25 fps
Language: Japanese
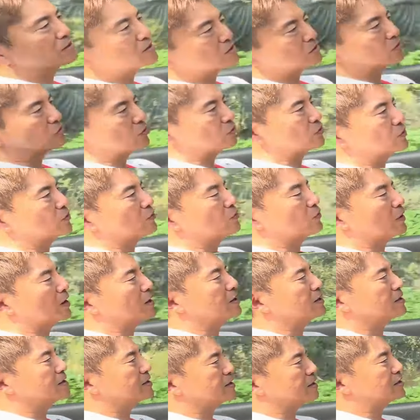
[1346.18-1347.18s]
その
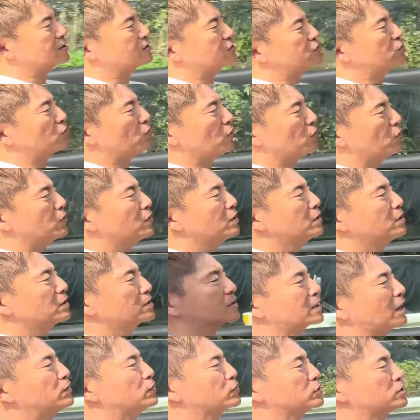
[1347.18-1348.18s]
ワインディン
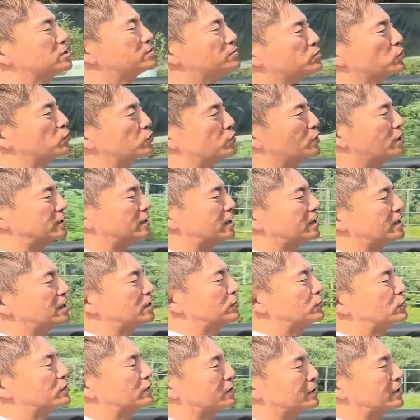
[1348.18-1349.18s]
グを楽しむことができ
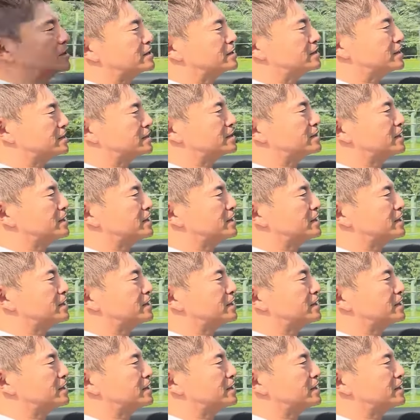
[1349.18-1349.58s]
るっていう感じ